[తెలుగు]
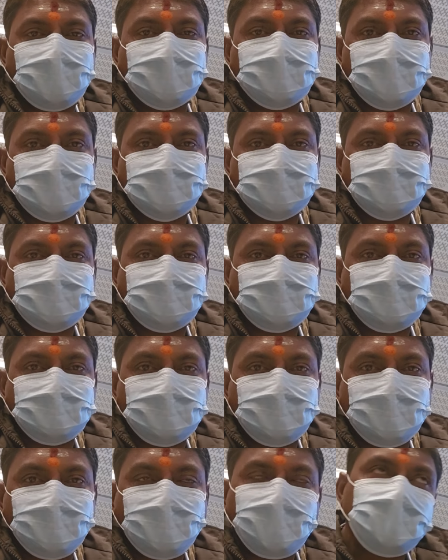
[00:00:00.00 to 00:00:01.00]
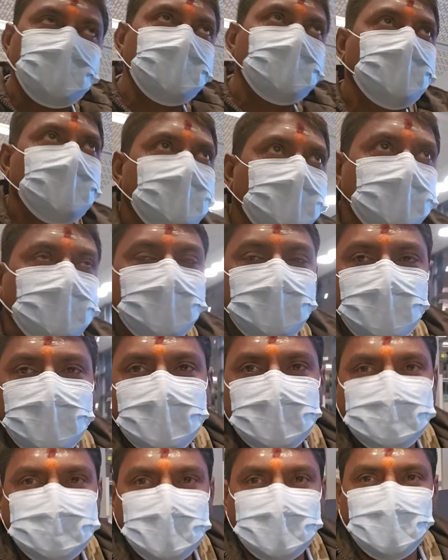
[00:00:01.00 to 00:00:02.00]
అవకాశం ఉంటుంది ఓకే
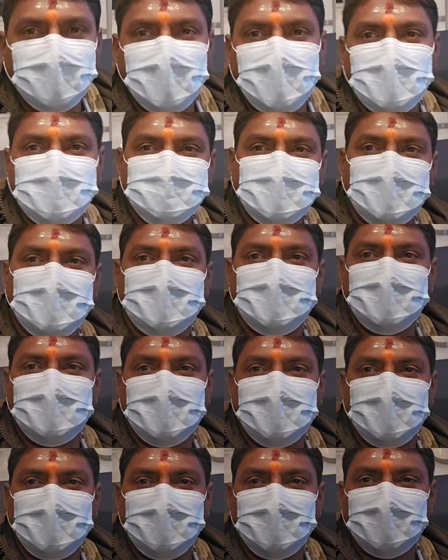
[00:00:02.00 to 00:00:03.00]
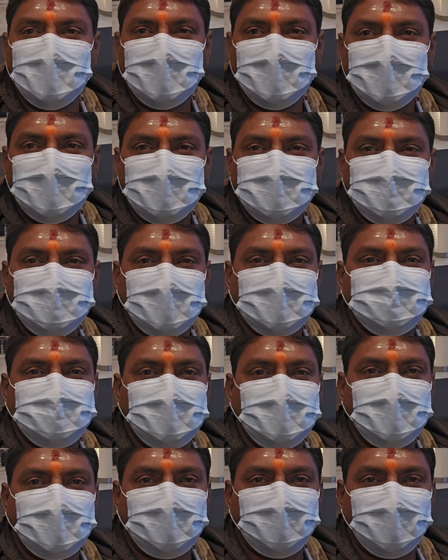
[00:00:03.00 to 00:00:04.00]
సార్ మళ్ళొకసారి అందరికీ జై
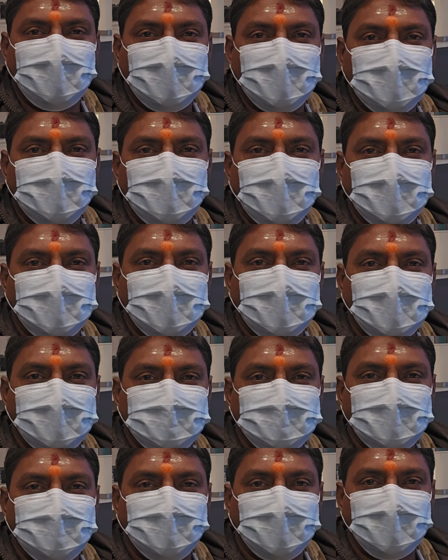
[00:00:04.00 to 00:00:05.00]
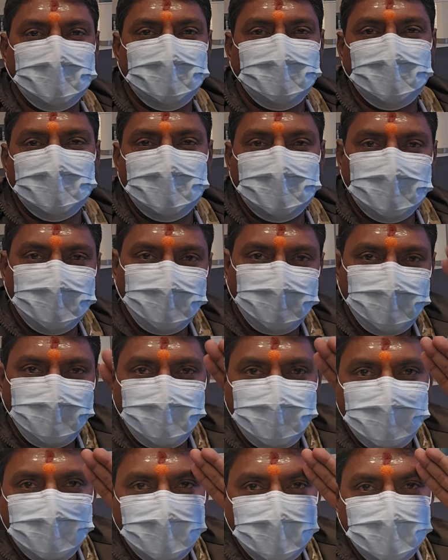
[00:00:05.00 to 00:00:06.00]
శ్రీరామ్ భరత్ మాతకి జై వందే మాతరం
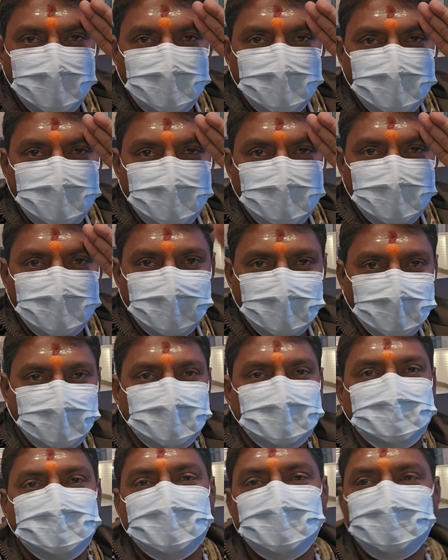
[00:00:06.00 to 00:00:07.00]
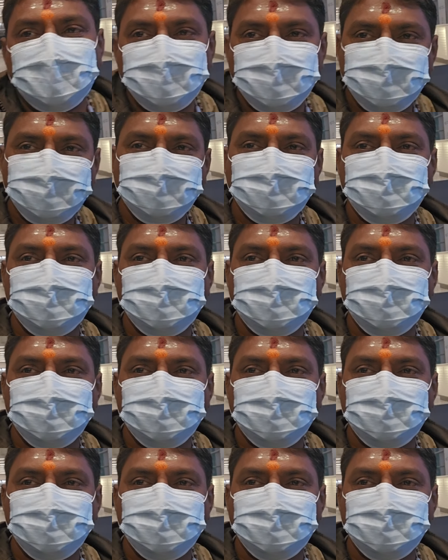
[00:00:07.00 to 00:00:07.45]
జై హింద్ నమస్తే